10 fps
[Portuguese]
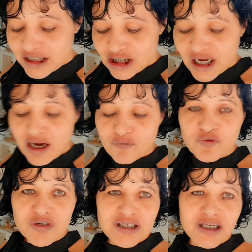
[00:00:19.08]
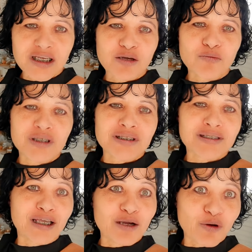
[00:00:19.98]
Chegar eu vou fazer aqui umas
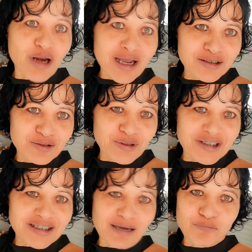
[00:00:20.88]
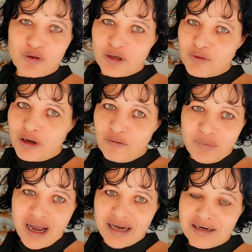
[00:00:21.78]
decorações, tá? Porque eu não
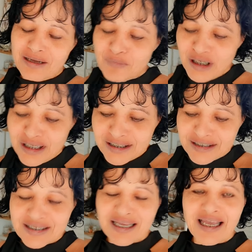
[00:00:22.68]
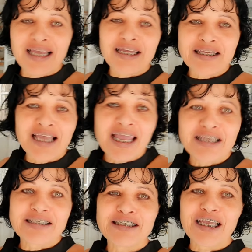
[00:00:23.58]
paro, né, meninas? E é
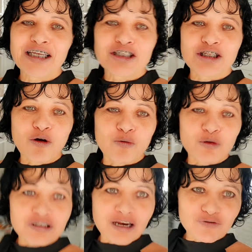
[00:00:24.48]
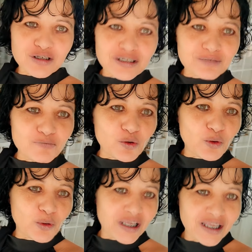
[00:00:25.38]
isso, gente, então eu vou mostrar vocês meu
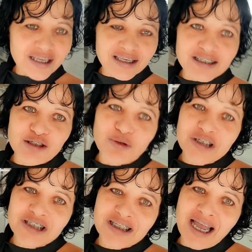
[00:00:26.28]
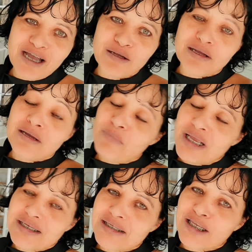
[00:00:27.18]
lookinho aqui de hoje, tá?
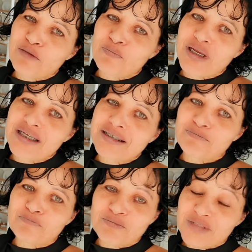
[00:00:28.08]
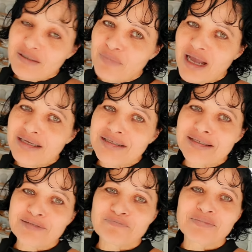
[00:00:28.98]
Bem simples,
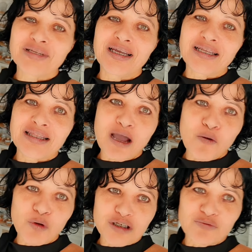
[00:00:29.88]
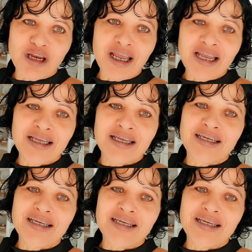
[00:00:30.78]
mas Tá ótimo, né?